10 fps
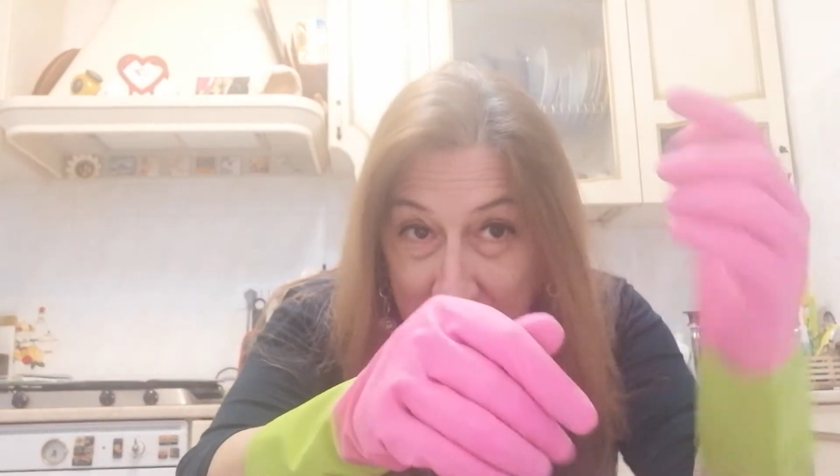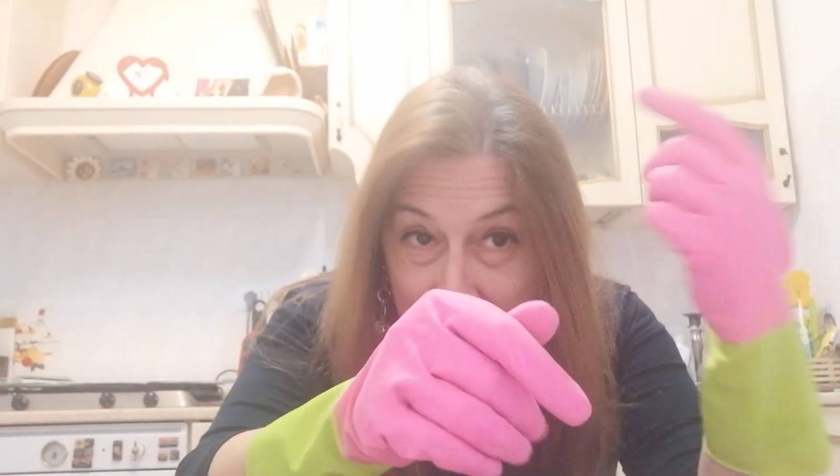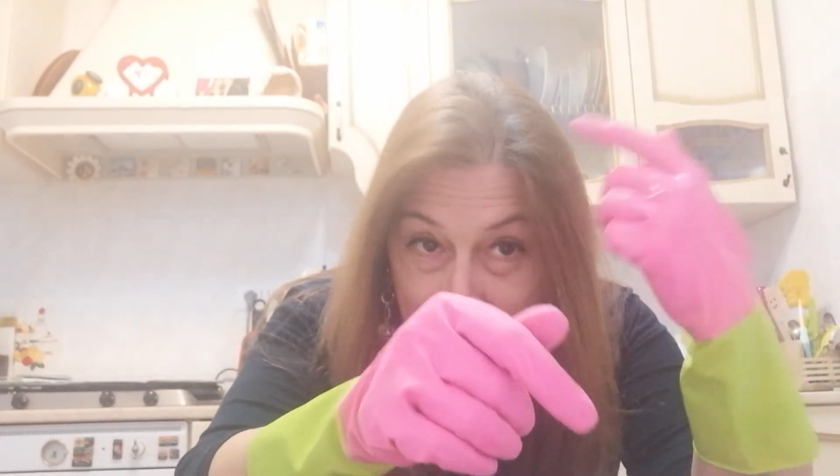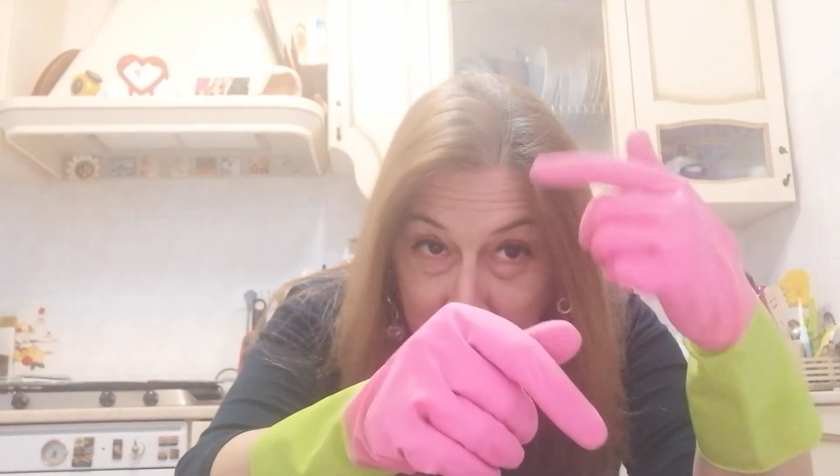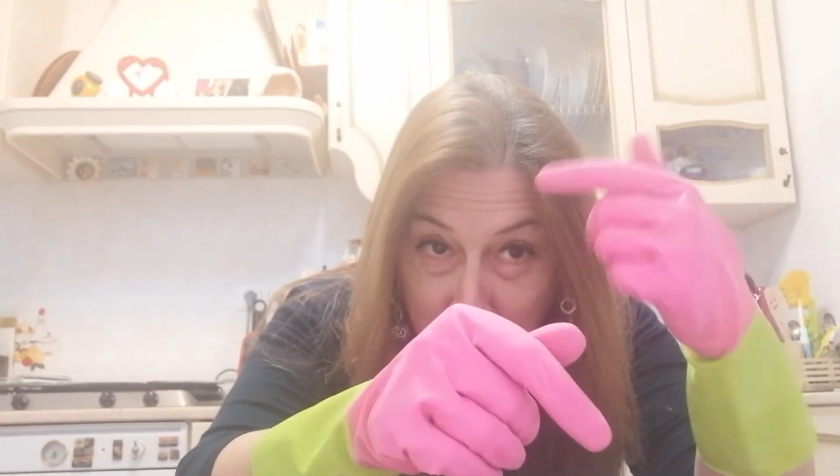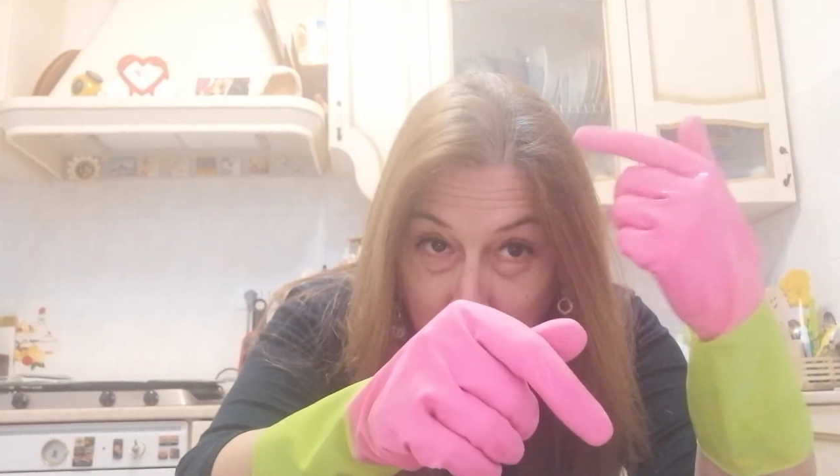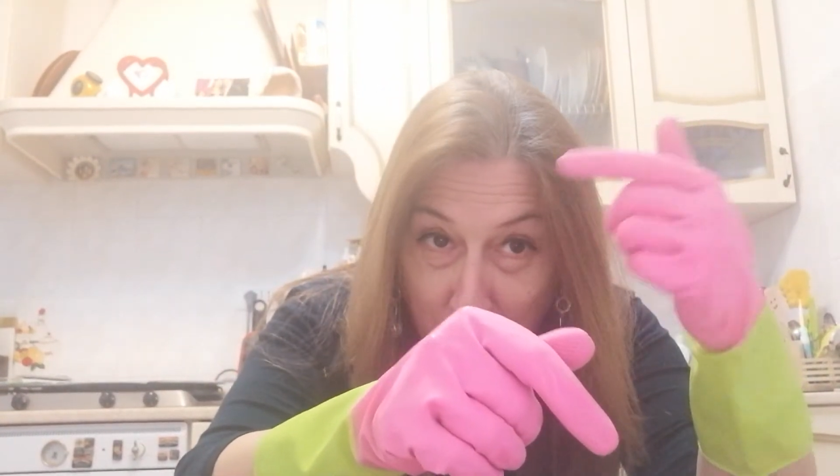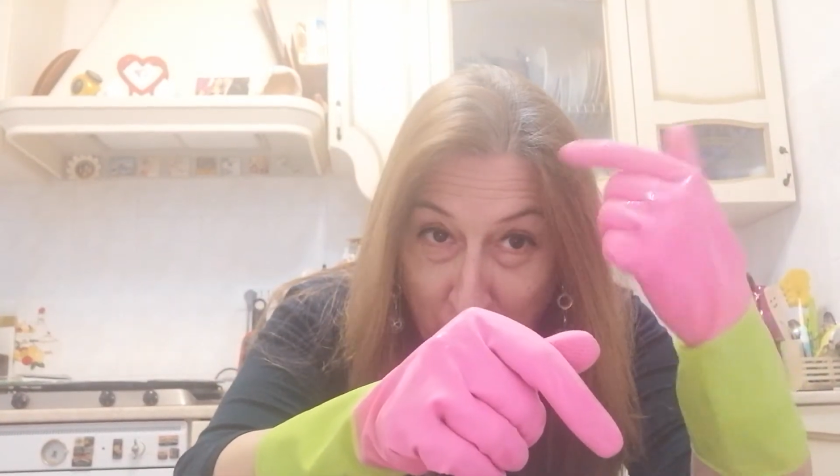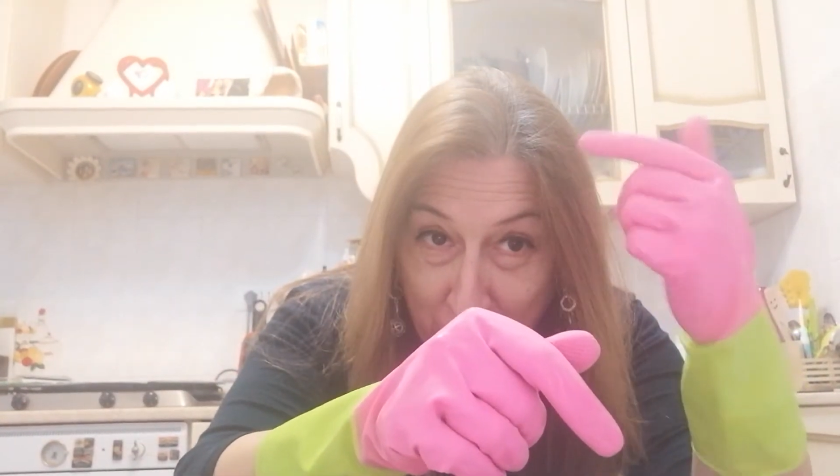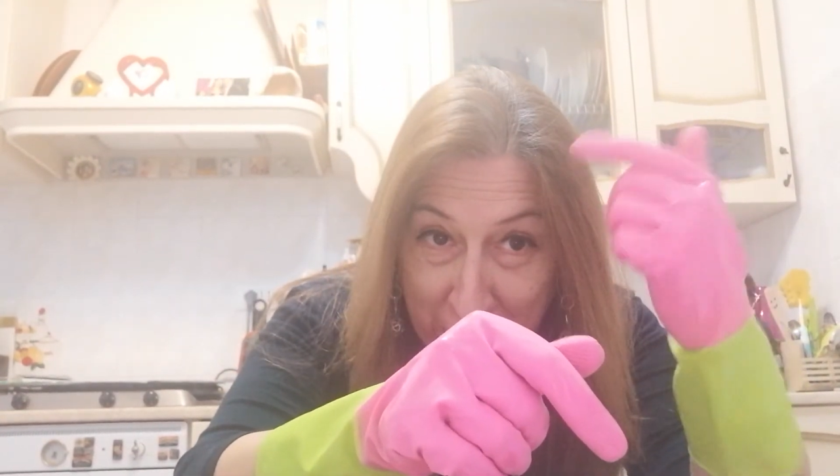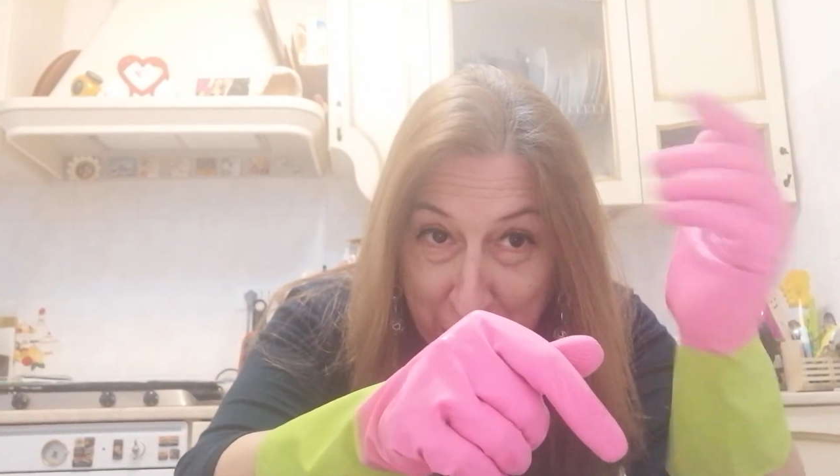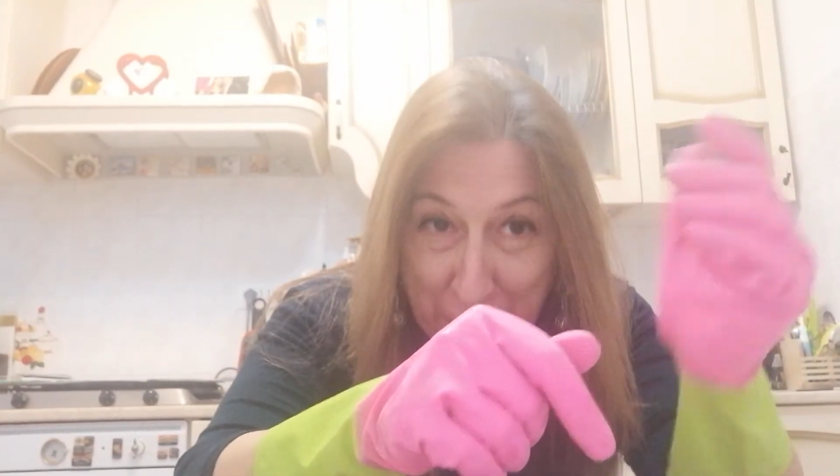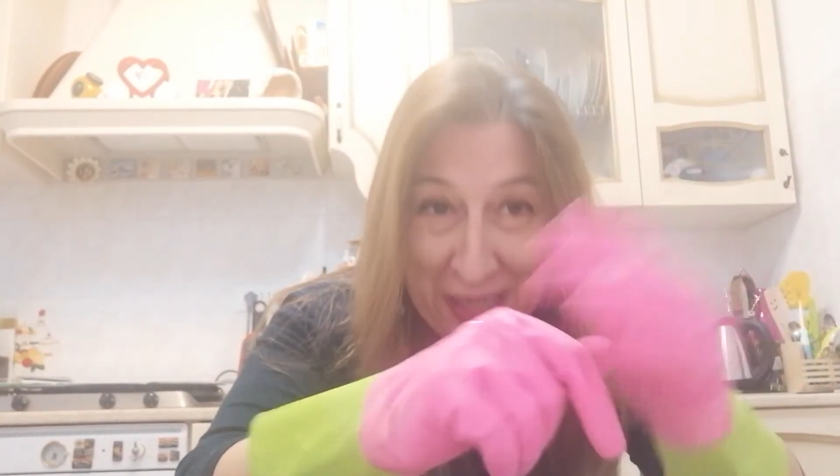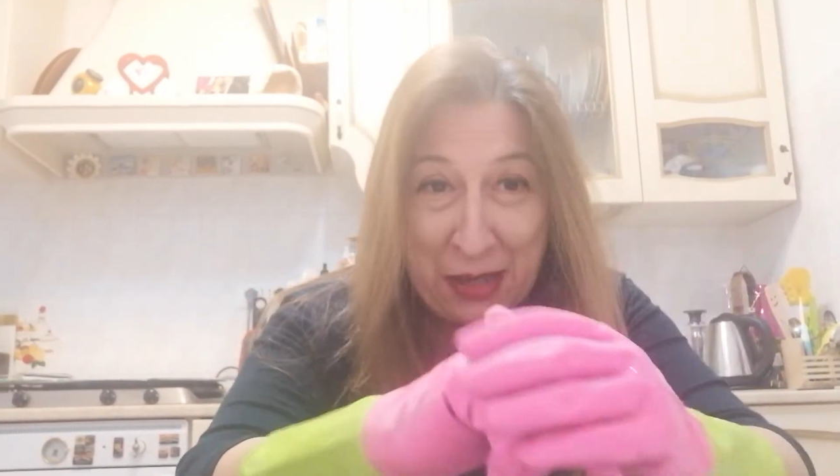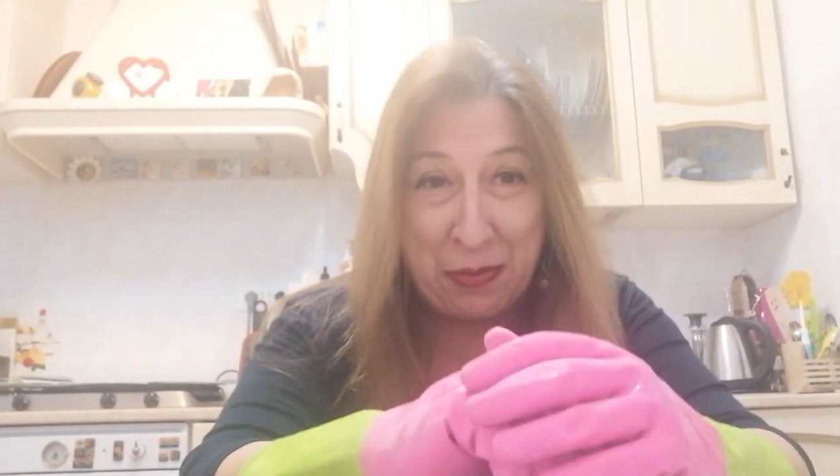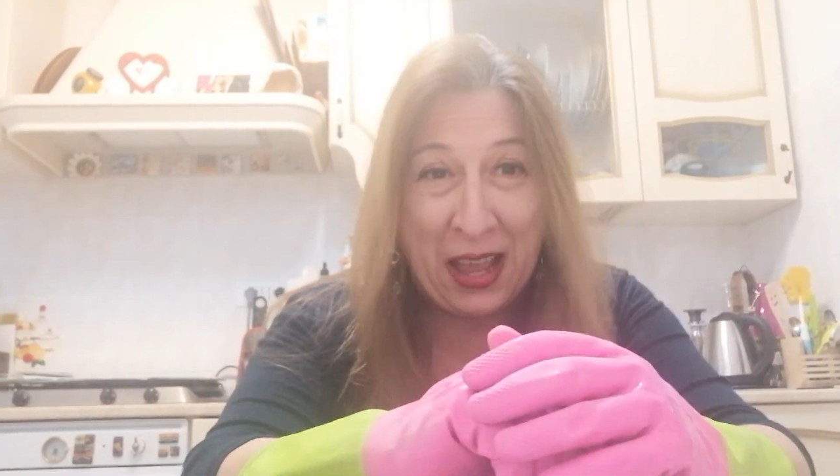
e io ho i capelli